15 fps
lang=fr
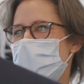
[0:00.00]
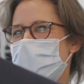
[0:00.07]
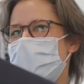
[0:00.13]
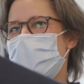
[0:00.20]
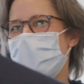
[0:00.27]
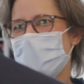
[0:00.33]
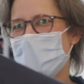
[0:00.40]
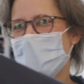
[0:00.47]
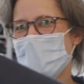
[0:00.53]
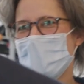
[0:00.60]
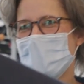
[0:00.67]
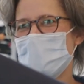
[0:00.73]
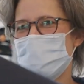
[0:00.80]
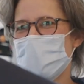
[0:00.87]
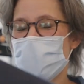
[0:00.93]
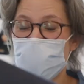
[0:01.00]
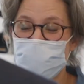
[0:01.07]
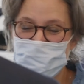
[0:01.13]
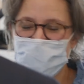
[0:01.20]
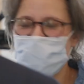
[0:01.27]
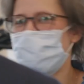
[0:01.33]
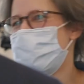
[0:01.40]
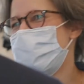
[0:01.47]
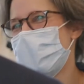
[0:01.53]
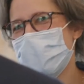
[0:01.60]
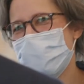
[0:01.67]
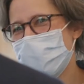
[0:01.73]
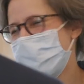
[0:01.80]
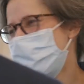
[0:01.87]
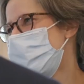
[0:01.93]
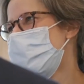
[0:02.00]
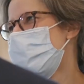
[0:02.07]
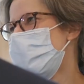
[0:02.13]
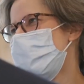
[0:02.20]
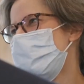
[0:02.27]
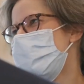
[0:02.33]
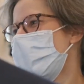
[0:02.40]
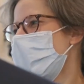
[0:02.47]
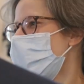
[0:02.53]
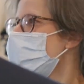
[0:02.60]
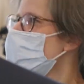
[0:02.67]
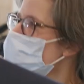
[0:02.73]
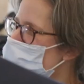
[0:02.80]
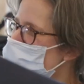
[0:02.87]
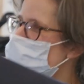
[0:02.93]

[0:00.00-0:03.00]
les enjeux euh, de rester sur la plateforme. Esprit d'équipe,